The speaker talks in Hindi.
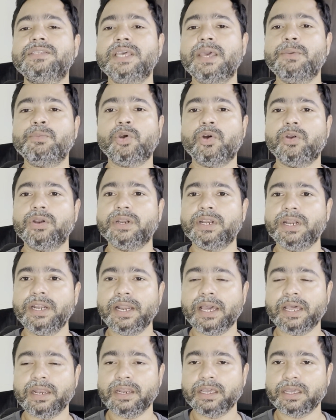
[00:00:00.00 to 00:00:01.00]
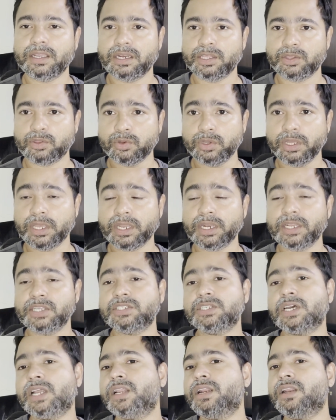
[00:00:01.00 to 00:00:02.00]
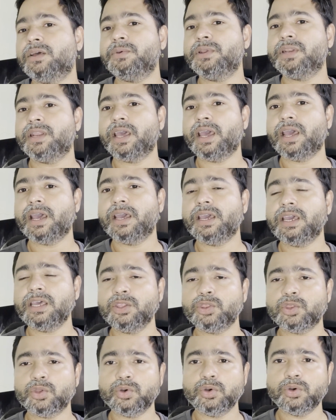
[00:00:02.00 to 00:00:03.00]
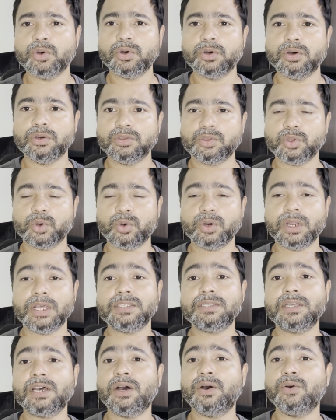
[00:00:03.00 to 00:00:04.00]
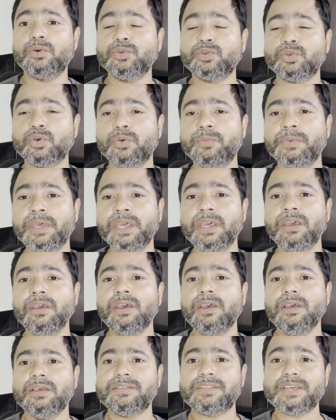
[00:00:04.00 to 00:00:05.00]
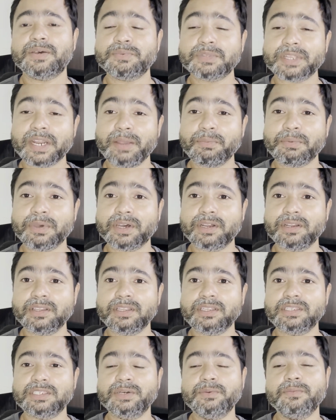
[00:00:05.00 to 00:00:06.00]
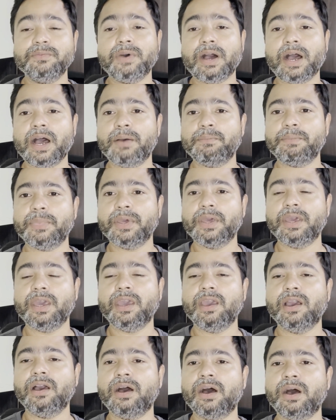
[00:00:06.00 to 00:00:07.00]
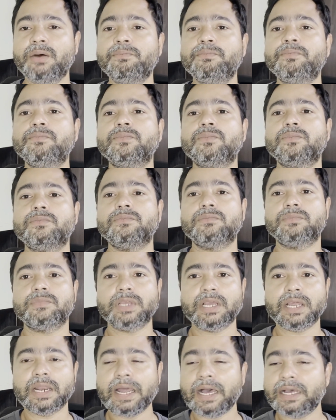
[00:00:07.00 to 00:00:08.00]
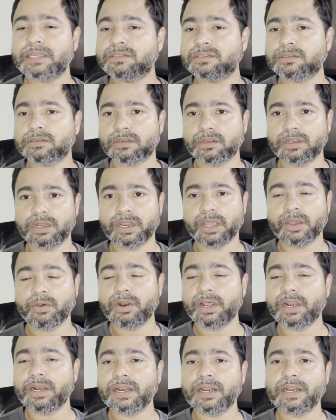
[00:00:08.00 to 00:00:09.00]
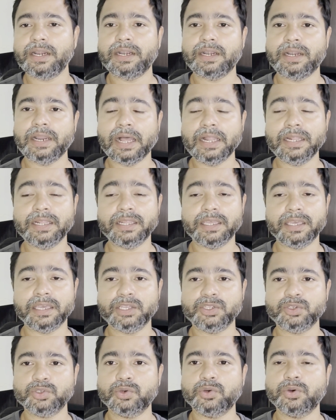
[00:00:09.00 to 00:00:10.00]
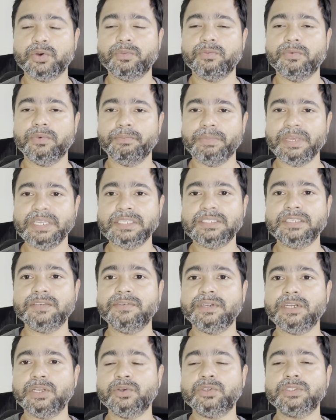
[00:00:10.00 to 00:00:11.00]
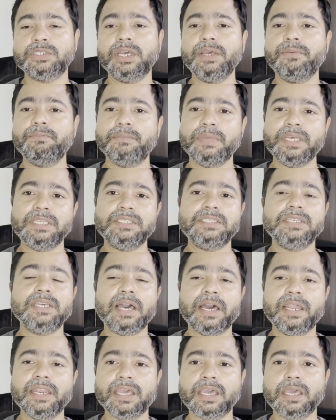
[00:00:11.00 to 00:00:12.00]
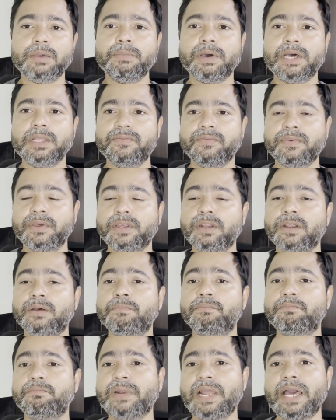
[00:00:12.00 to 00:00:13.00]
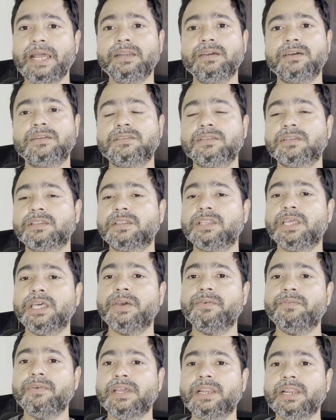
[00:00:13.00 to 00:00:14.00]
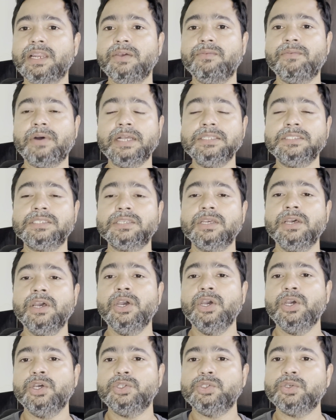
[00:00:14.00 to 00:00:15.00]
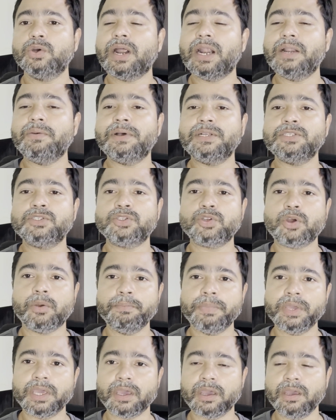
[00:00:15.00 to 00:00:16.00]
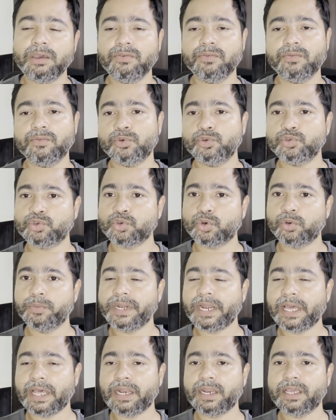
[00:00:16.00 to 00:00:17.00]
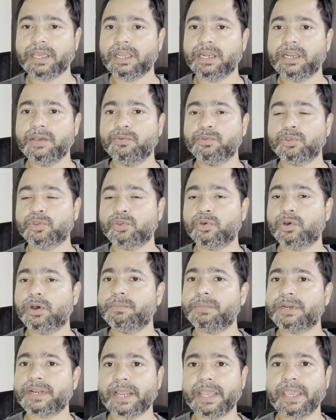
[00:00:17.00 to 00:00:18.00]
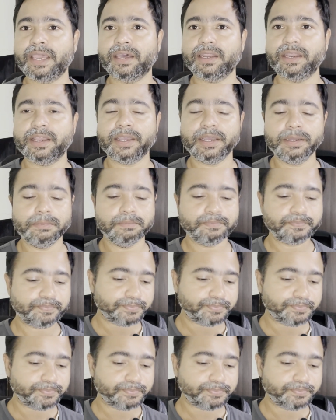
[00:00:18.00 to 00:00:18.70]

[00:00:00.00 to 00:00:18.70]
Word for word: सेम कंटेंट डालने के लिए तो इंग्लिश चैनल अभी नया है तो थोड़ा सा उसको भी सब्सक्राइब कर दीजिए वहाँ पे हम क्लास रेगुलरली डाल देंगे जो बेसिक वीडियोस है बेसिक आने के बाद फिर हम प्लान कर सकते हैं वीकली वंस जो एडवांस टॉपिक है उसको भी डालने के लिए तो हम ट्राई करेंगे